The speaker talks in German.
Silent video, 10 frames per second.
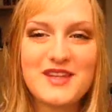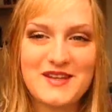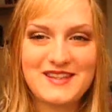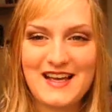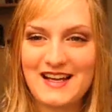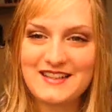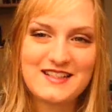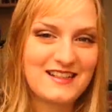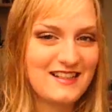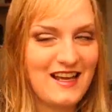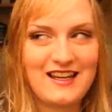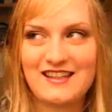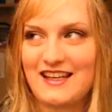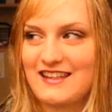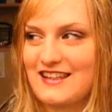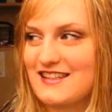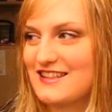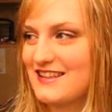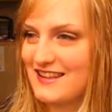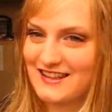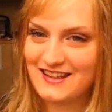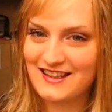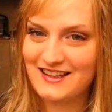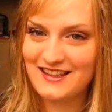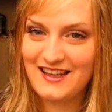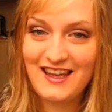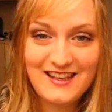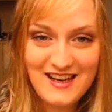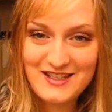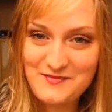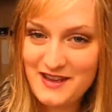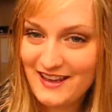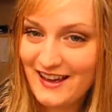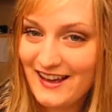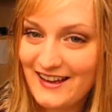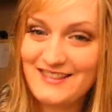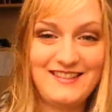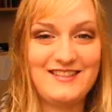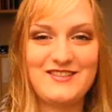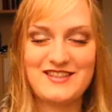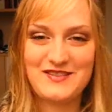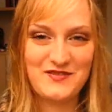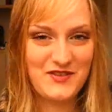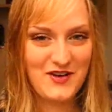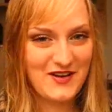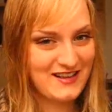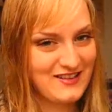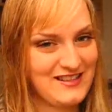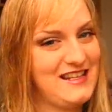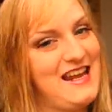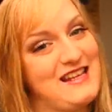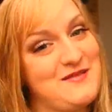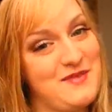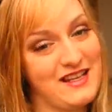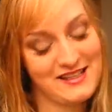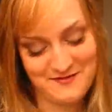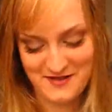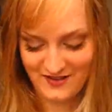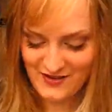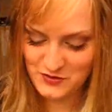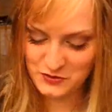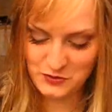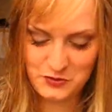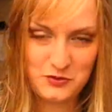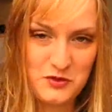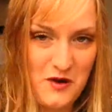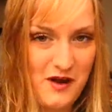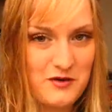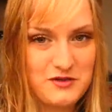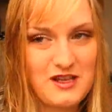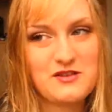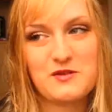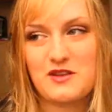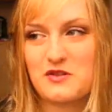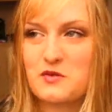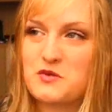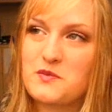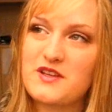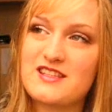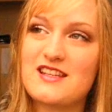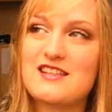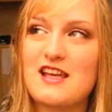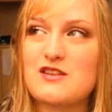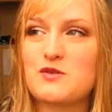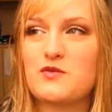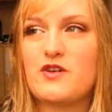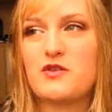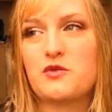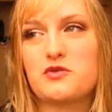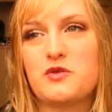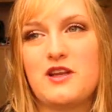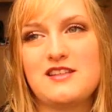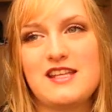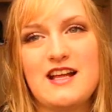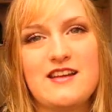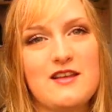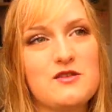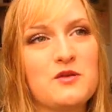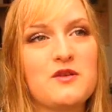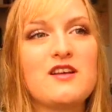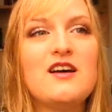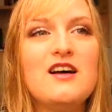soll ich sagen? Ja, ich sag's jetzt. Inka Schminka, du hast gewonnen, du hast den ersten Platz gemacht, weil du so, so toll aussahst und das so gut umgesetzt hast und weil du so schön erzählt hast und